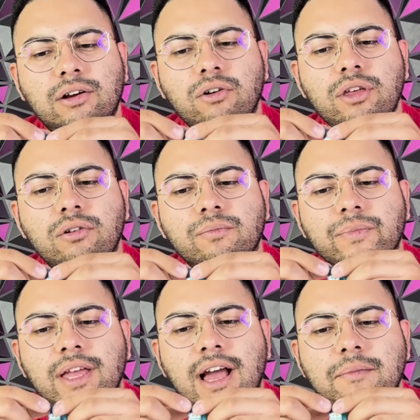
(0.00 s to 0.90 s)
código.
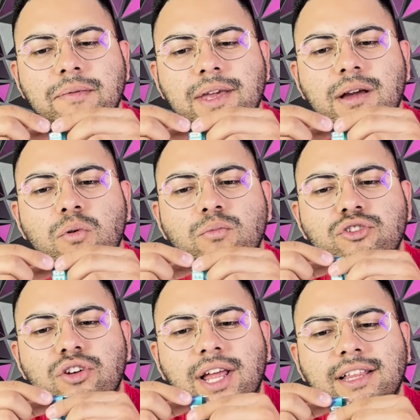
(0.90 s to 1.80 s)
A mí me llamó
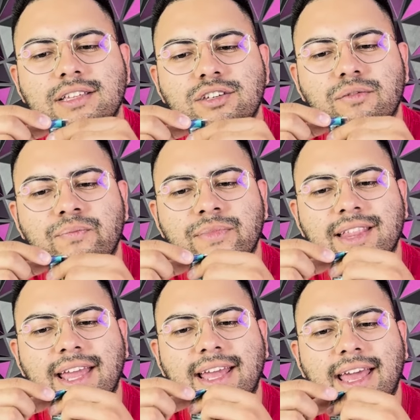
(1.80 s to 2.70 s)
mucho la atención
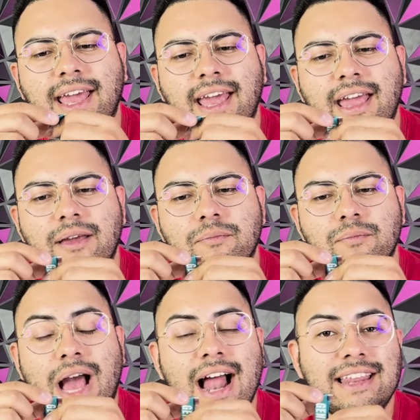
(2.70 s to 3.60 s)
de que
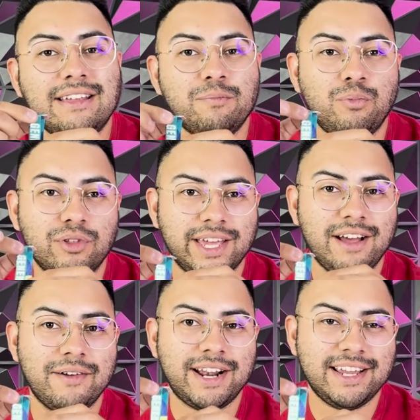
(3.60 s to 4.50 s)
alguien pudiera
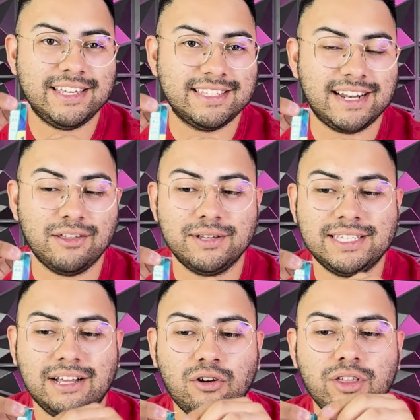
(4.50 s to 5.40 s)
haber registrado
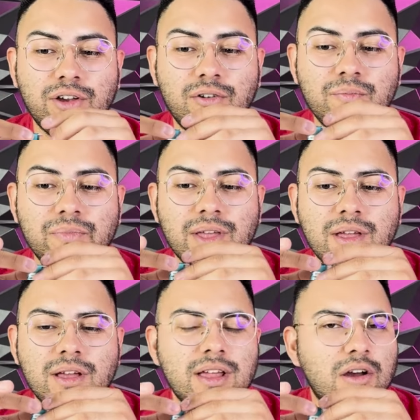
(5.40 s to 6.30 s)
este código.
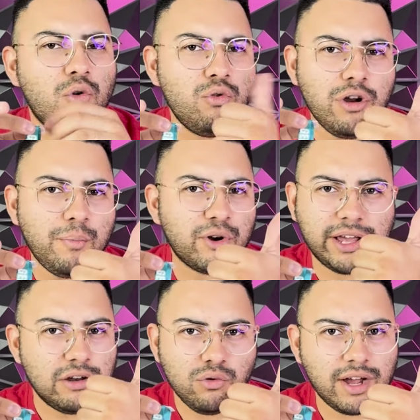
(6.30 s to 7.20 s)
Uno,
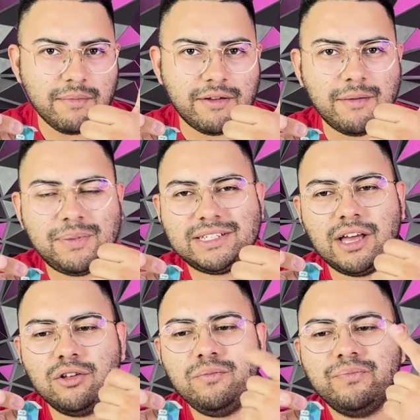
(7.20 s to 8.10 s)
porque nunca me había
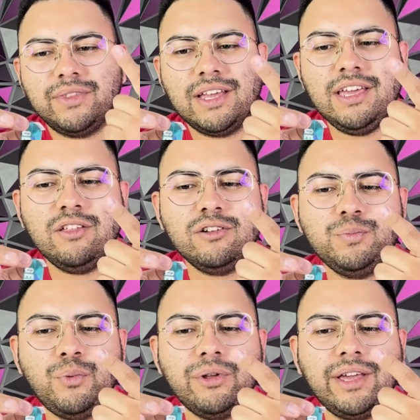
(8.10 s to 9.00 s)
pasado. Y dos,
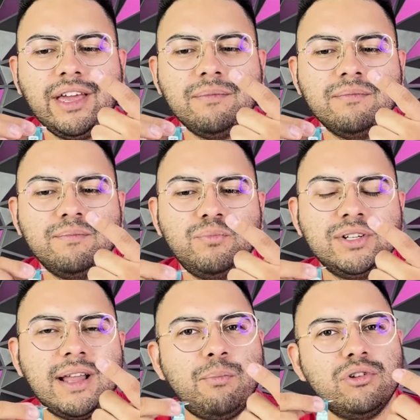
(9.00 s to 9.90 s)
porque
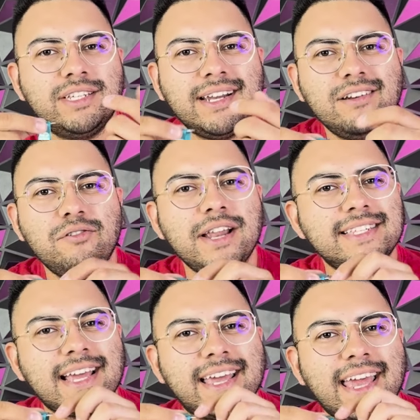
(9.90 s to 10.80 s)
pues la pulsera no la
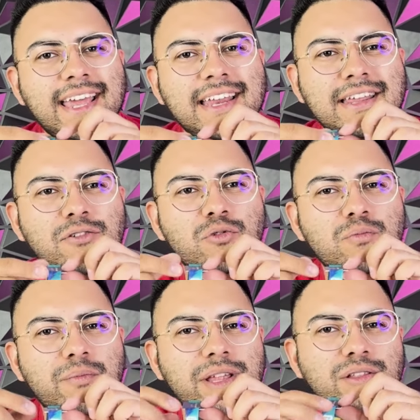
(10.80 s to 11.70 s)
saqué en ningún
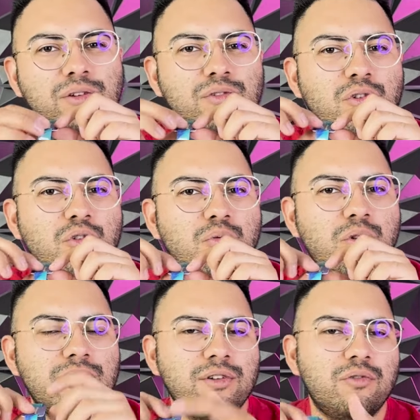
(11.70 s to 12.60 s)
momento. No
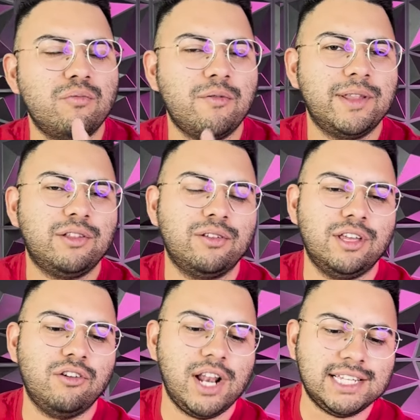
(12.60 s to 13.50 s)
hubo ningún momento
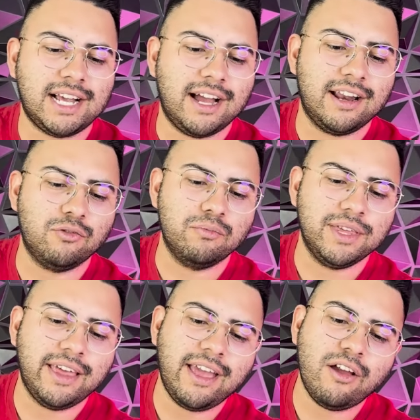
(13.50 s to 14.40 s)
donde yo la sacara en un
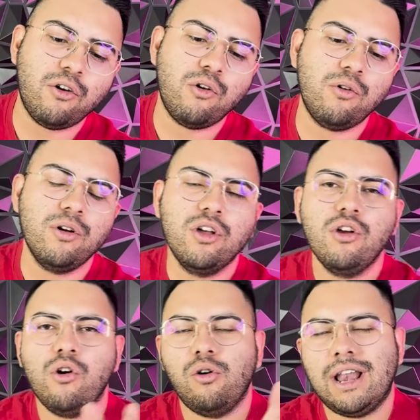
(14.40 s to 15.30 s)
video
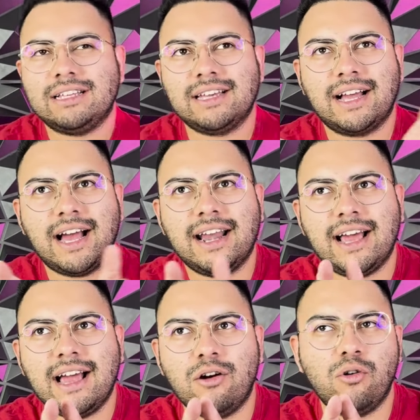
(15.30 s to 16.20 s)
o la
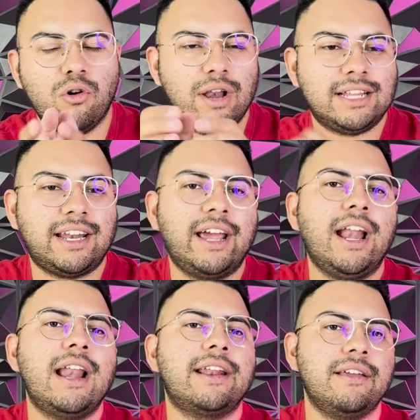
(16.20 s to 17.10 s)
sacara o, la
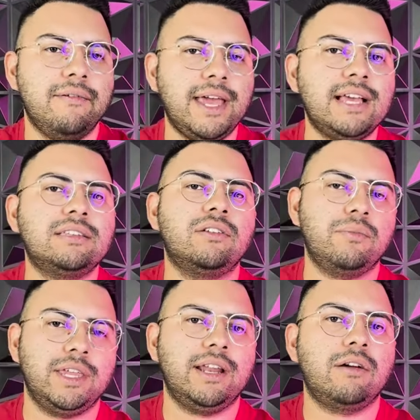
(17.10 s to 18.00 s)
trajera al revés y no
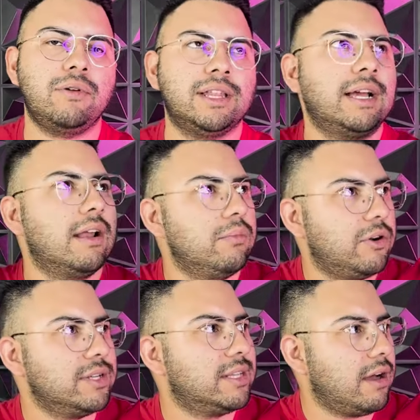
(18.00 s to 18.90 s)
me diera cuenta que a lo
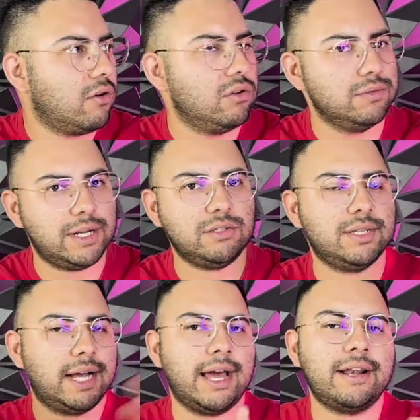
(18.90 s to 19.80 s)
mejor estaba con los brazos
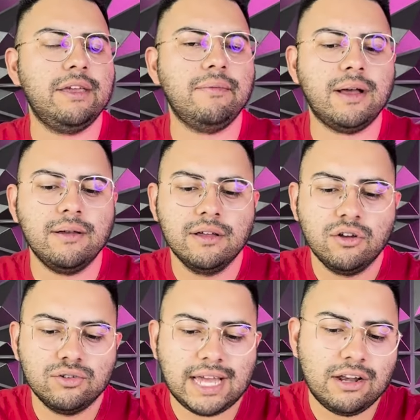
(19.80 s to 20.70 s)
acá arriba.
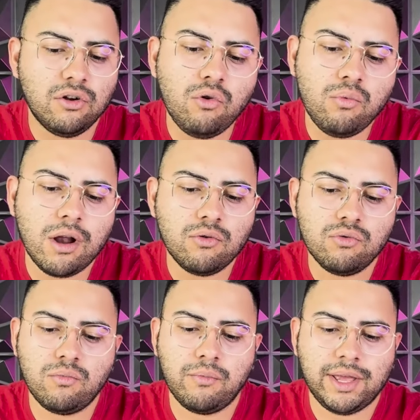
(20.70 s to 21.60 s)
O sea, no hubo
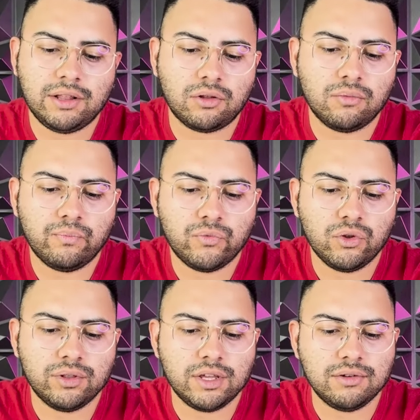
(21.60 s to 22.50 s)
algún momento
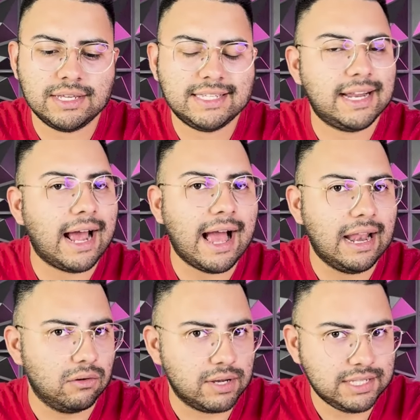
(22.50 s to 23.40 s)
donde yo hiciera
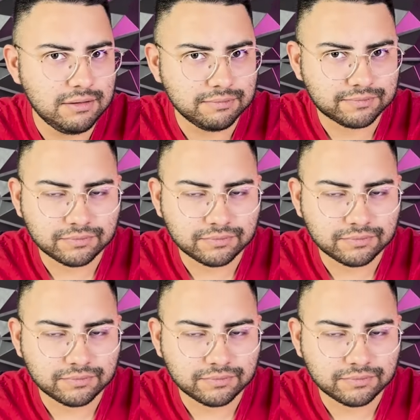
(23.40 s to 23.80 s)
algo así.